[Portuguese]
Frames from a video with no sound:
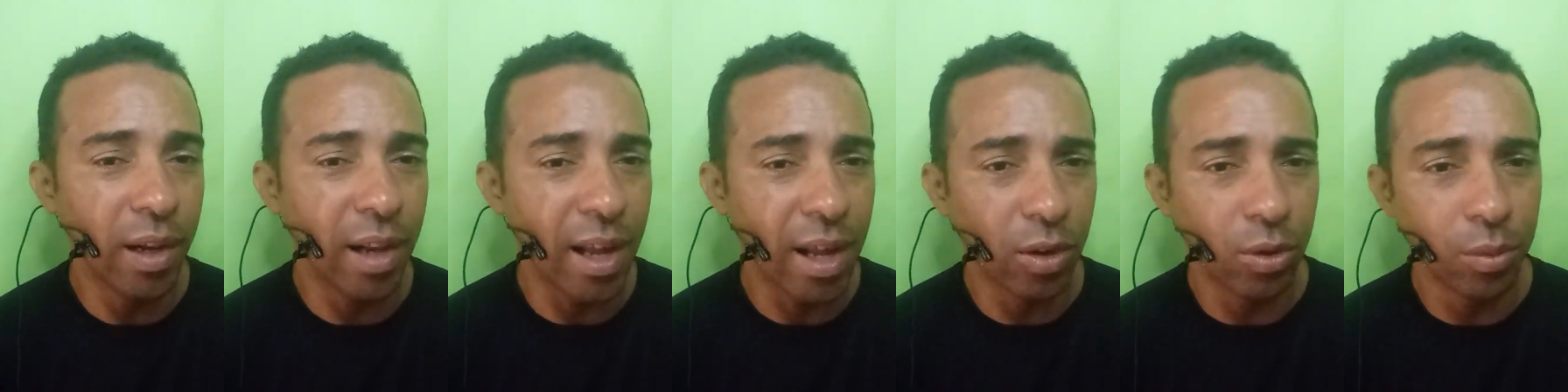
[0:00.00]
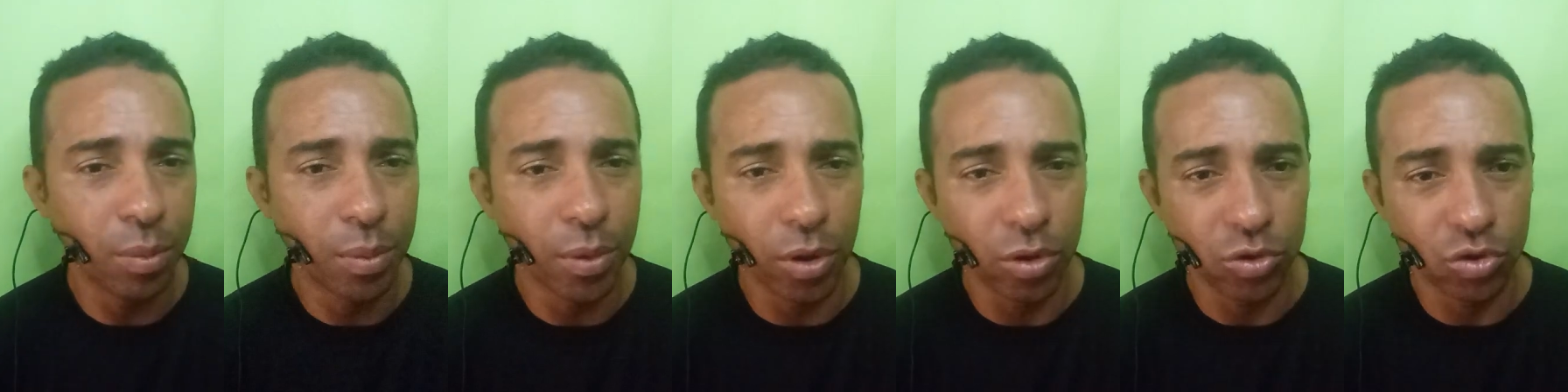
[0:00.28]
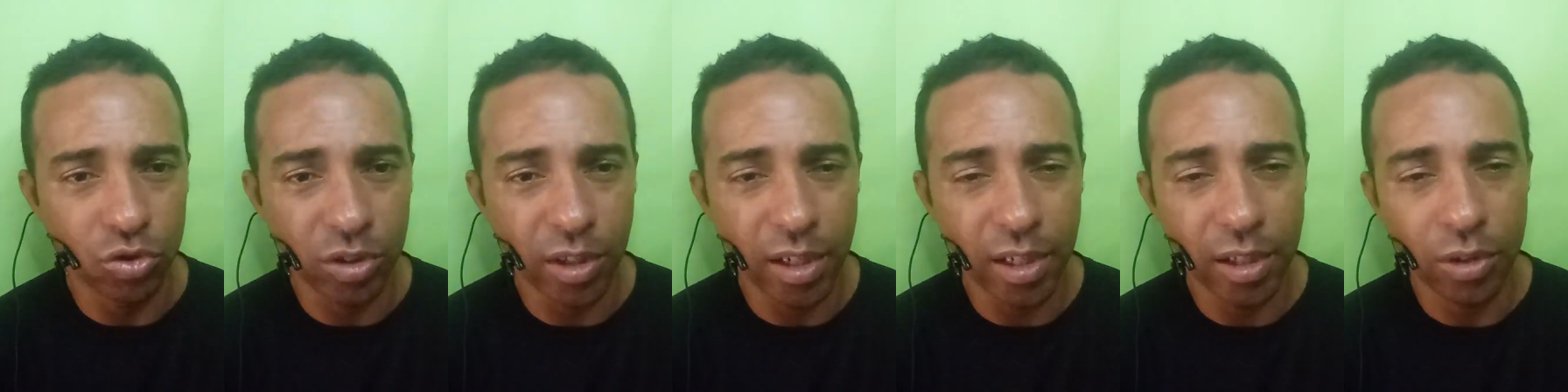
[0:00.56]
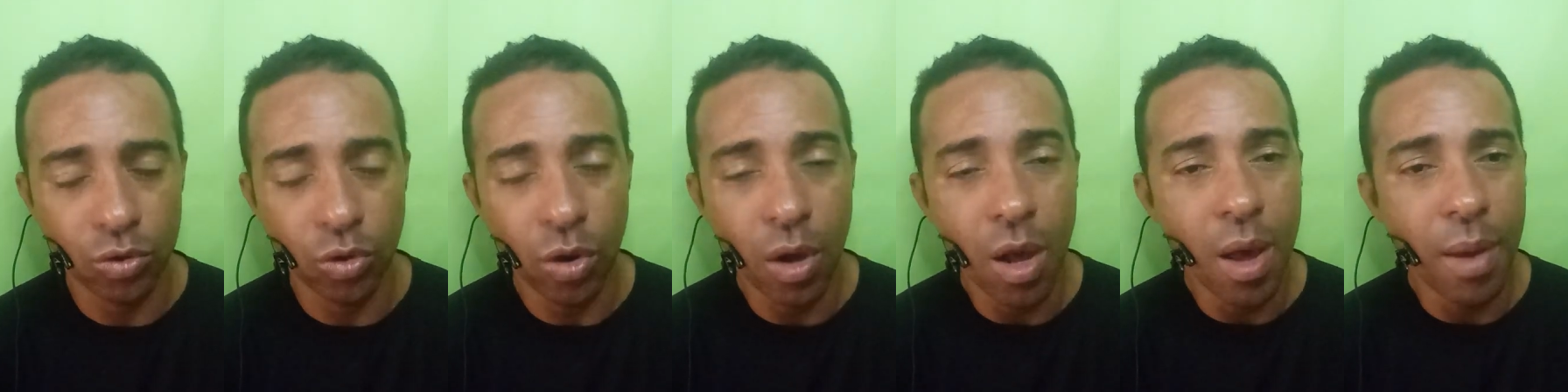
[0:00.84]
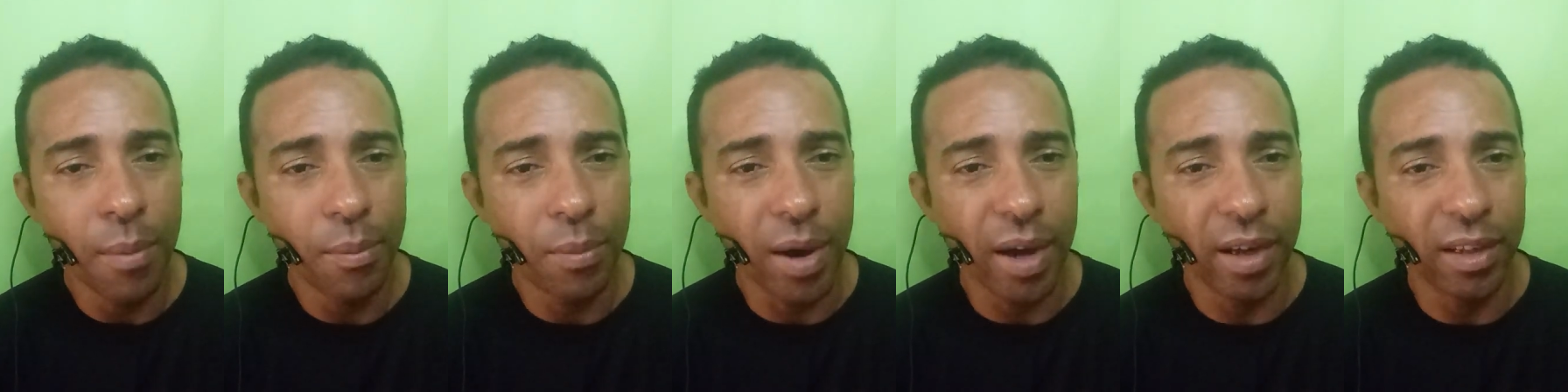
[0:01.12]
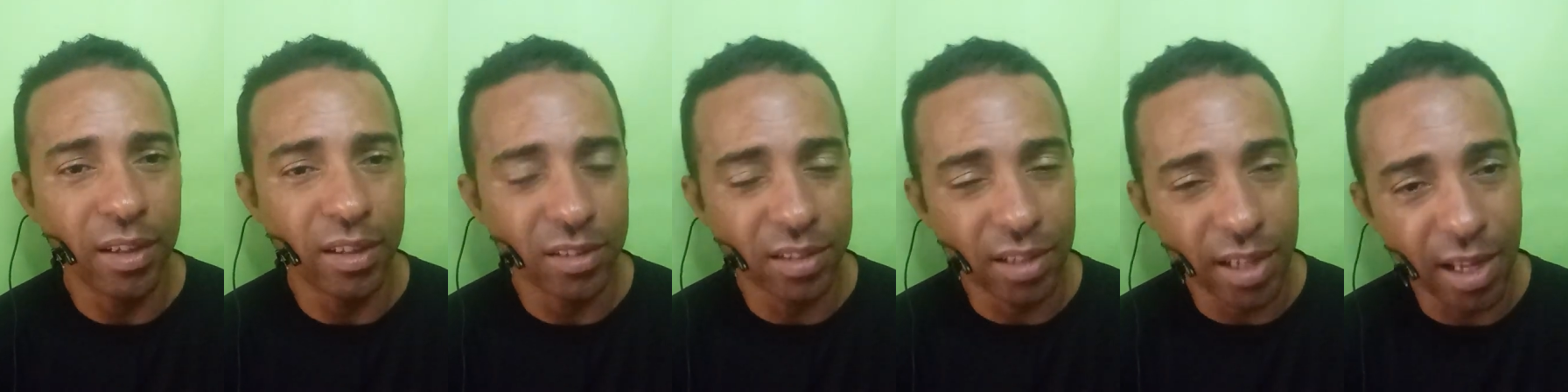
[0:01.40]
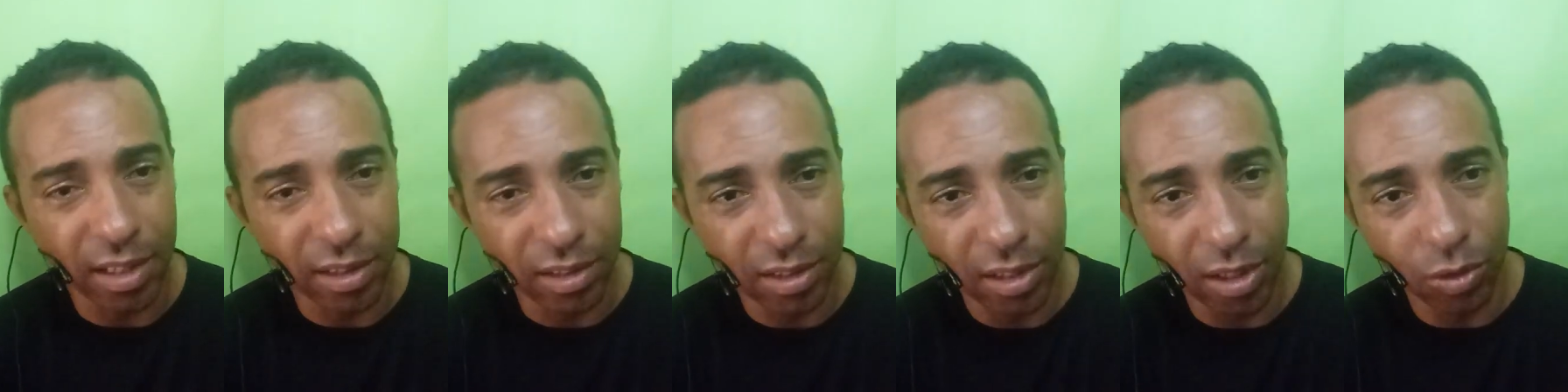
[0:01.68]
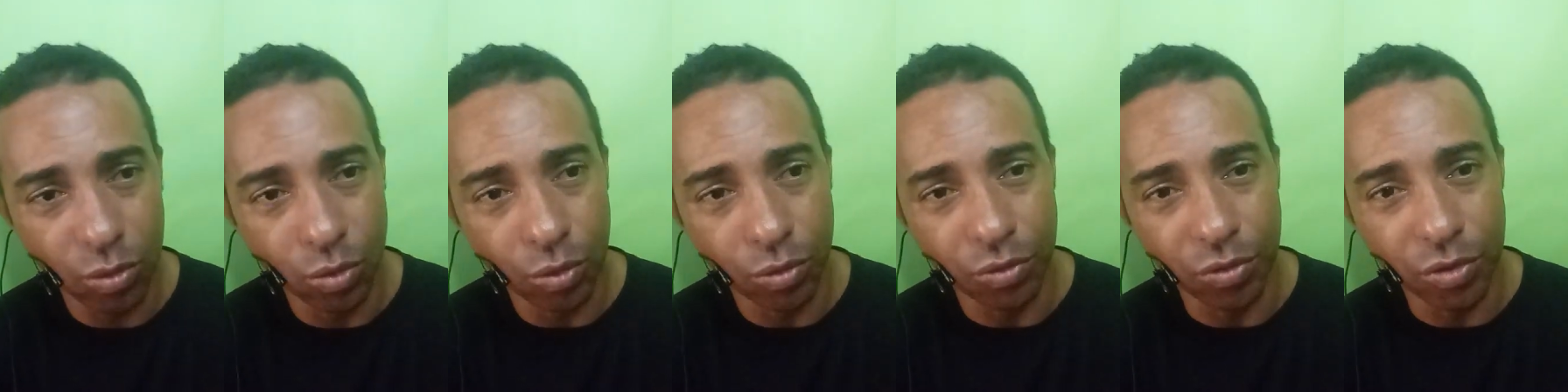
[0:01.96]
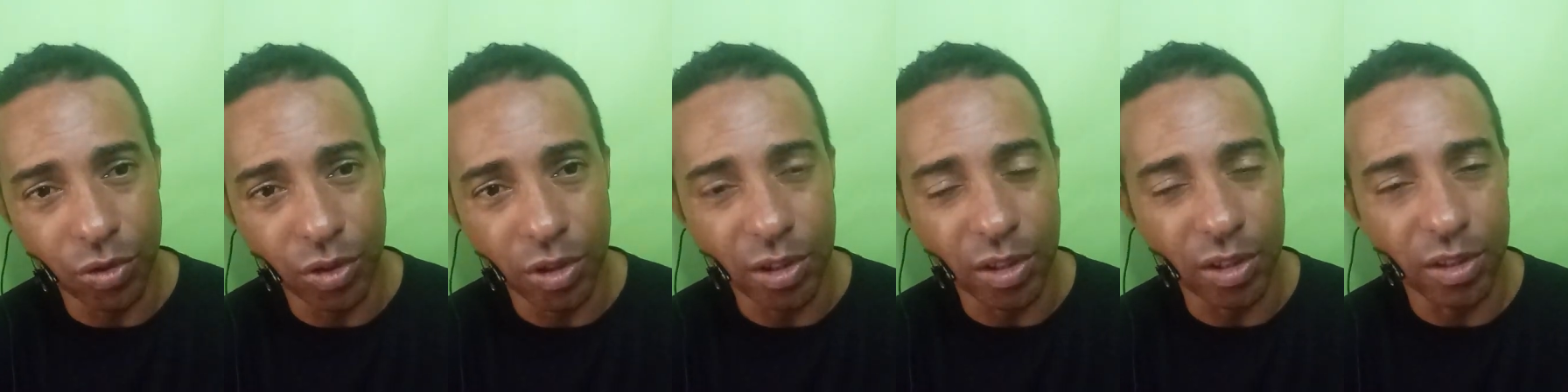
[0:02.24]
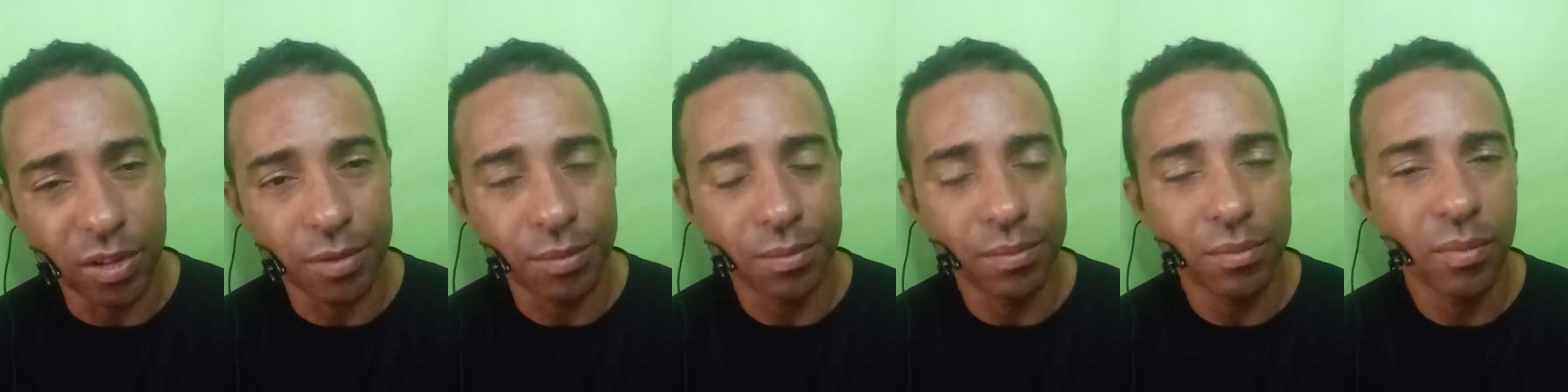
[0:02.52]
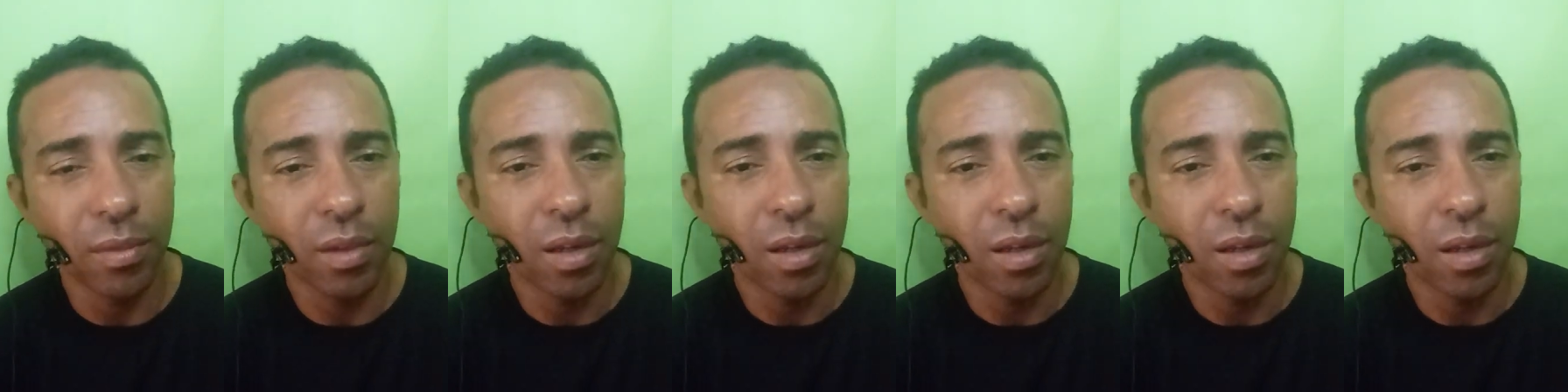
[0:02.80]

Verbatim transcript: lá no projeto para Resgatando Vidas.